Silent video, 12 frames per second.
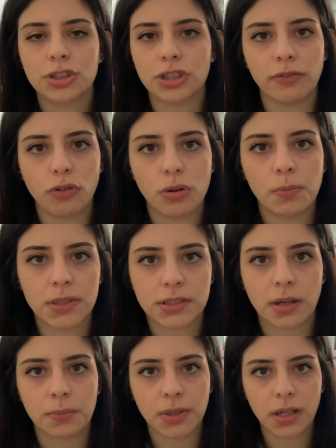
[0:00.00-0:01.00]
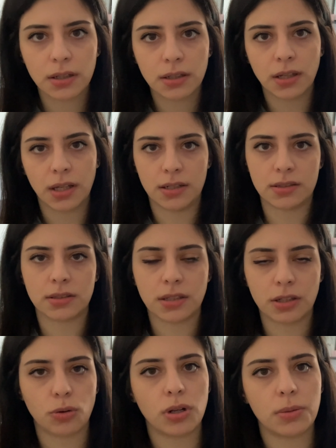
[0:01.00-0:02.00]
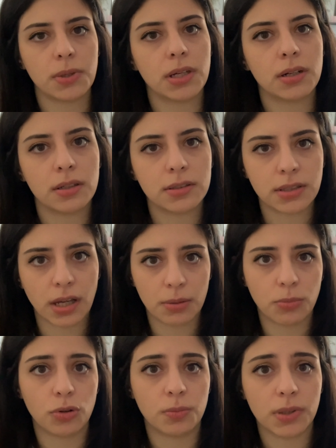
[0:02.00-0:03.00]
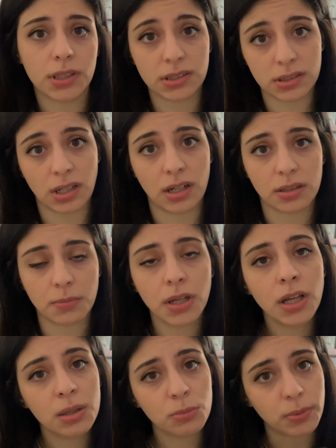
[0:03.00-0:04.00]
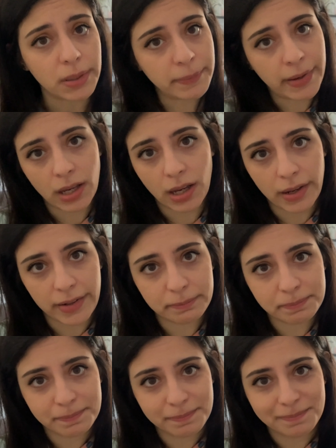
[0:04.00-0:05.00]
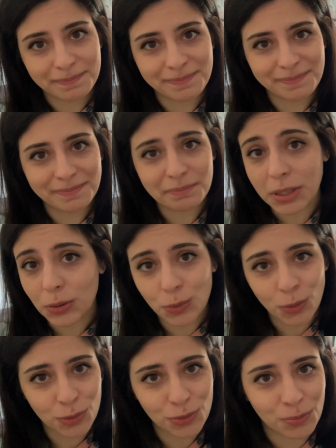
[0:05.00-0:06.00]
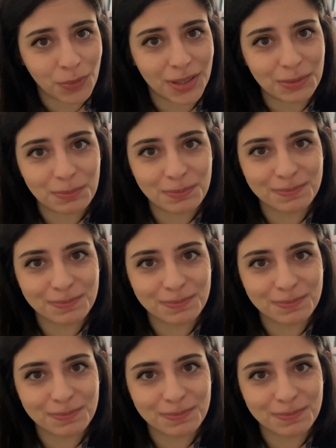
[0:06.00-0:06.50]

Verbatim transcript: şef olmasam da en azından öyle bir yere sahip olmayı isterdim. Bu benim hayalim. Bir gün olur umarım.